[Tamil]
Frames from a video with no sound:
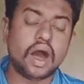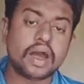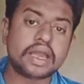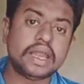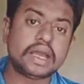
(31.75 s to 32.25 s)

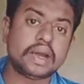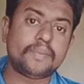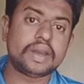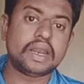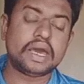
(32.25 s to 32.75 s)
ஆங்கிலேய
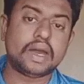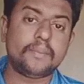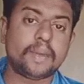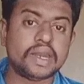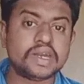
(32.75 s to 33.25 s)
கப்பல்களை
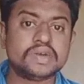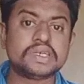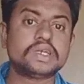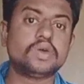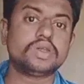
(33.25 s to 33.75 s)
பன்னெண்டு
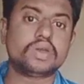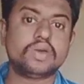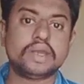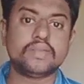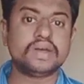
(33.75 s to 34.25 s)
வருஷத்துக்கு ஒரு
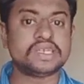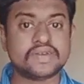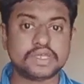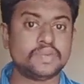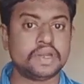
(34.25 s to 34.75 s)
தடவை நம்ம
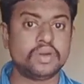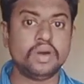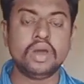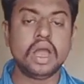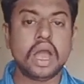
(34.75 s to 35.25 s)
சர்வீஸ் பண்ணணும்